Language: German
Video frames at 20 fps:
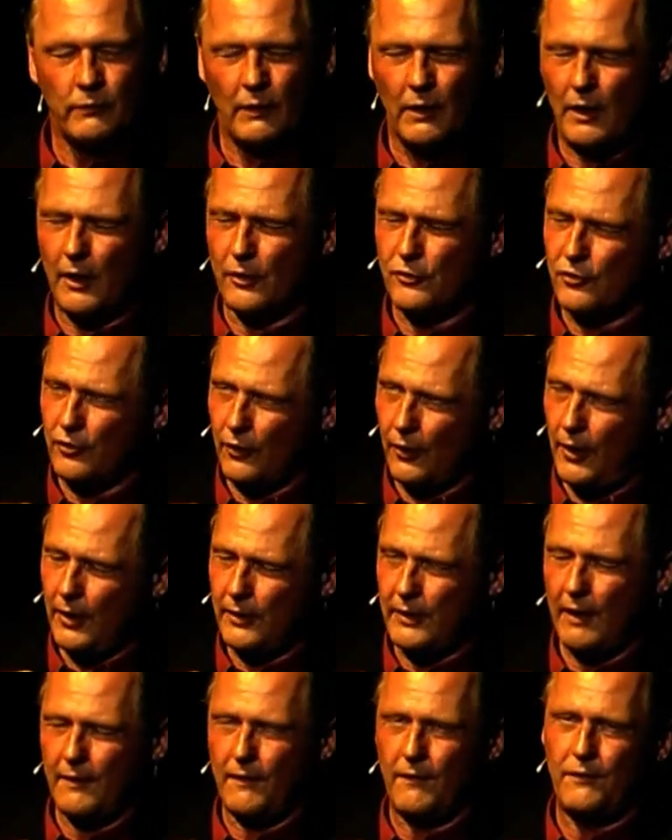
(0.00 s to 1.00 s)
Herr
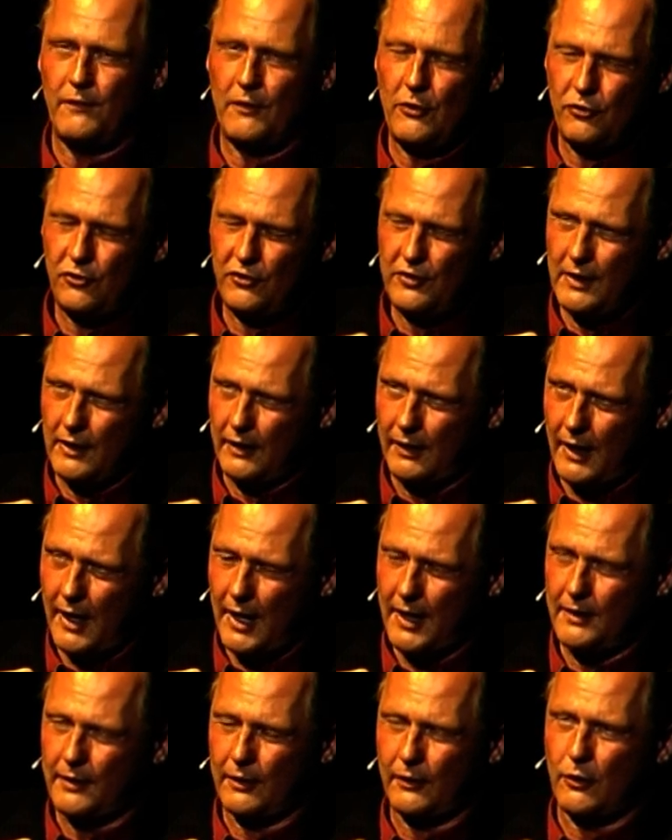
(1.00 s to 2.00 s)
Schröter, das ist hier
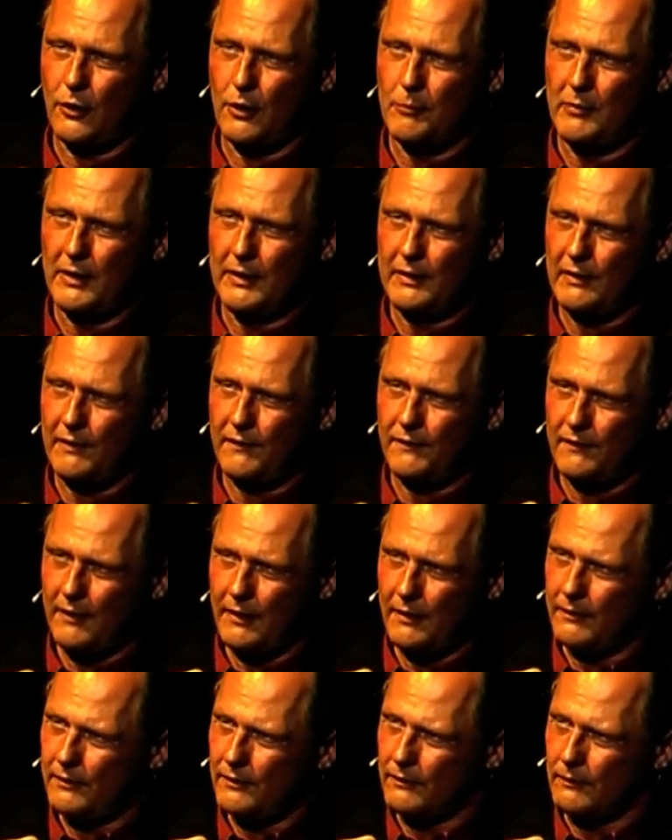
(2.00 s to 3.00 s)
keine
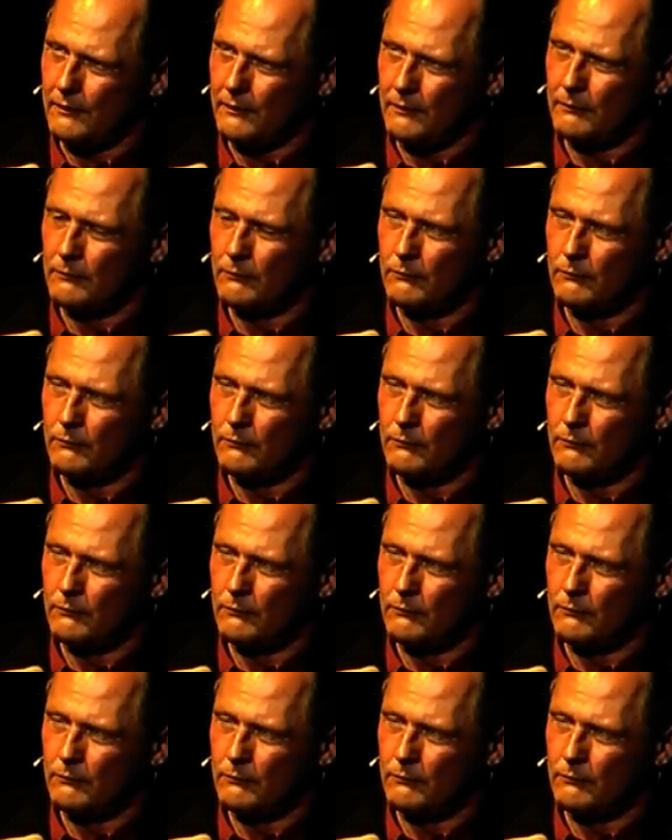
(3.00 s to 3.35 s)
Comedy-Sendung.